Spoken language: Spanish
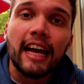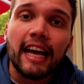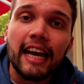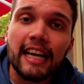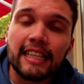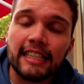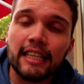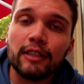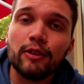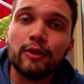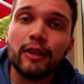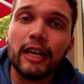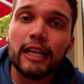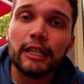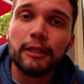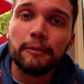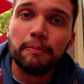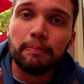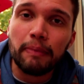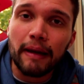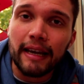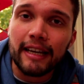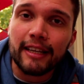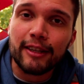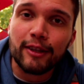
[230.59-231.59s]
ese es un
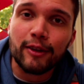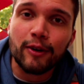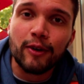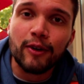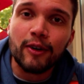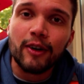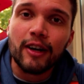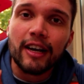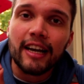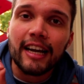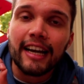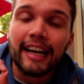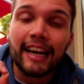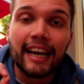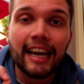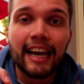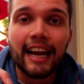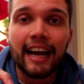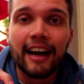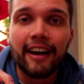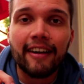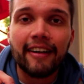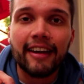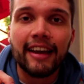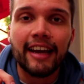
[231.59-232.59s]
aspecto
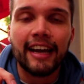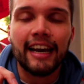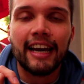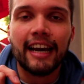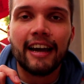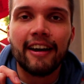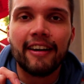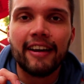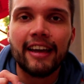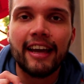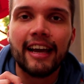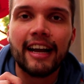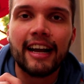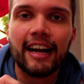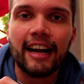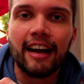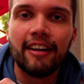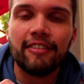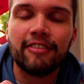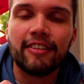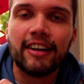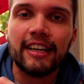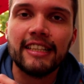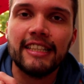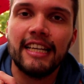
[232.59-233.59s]
clave en la vida de
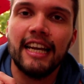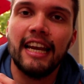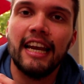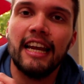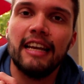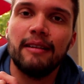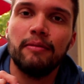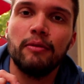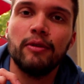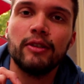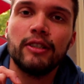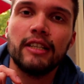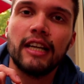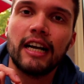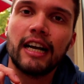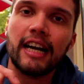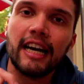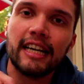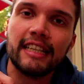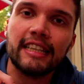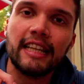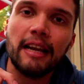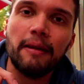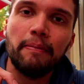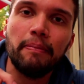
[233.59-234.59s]
Kafka si leemos esa
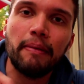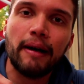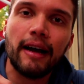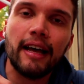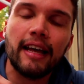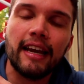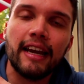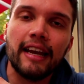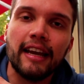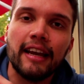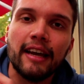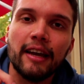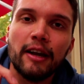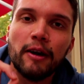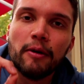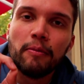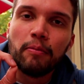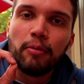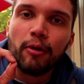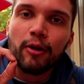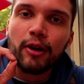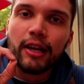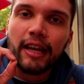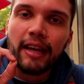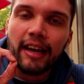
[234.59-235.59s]
carta al padre
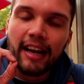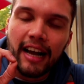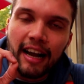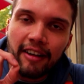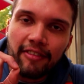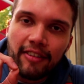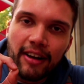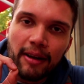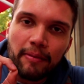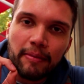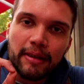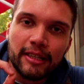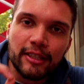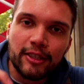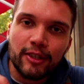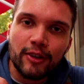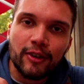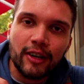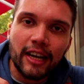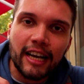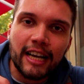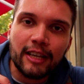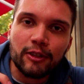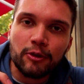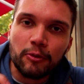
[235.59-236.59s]
porque Kafka
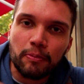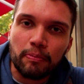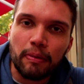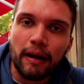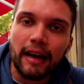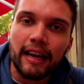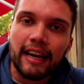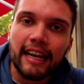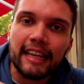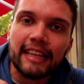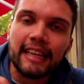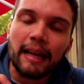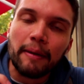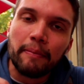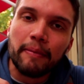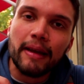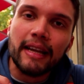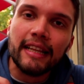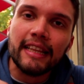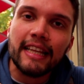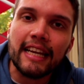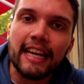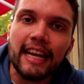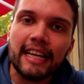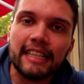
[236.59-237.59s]
menciona que su padre
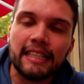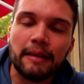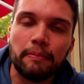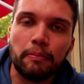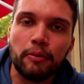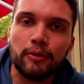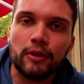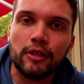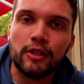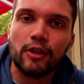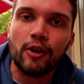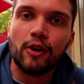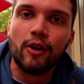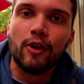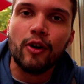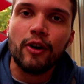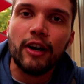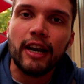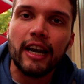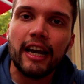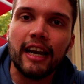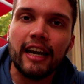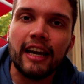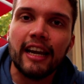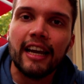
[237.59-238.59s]
también tenía esa posición con
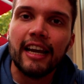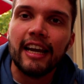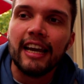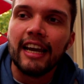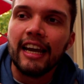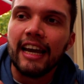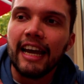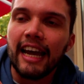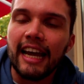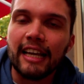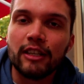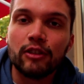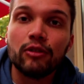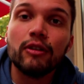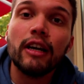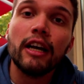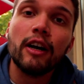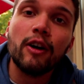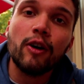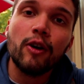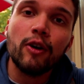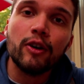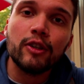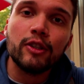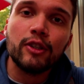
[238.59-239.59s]
él en su
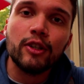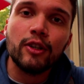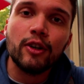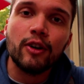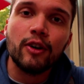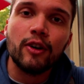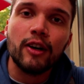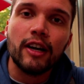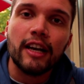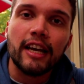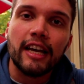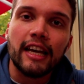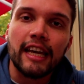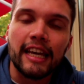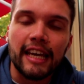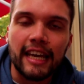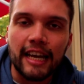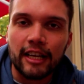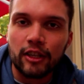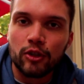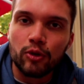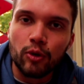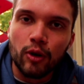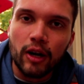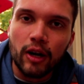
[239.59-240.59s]
negocio y en su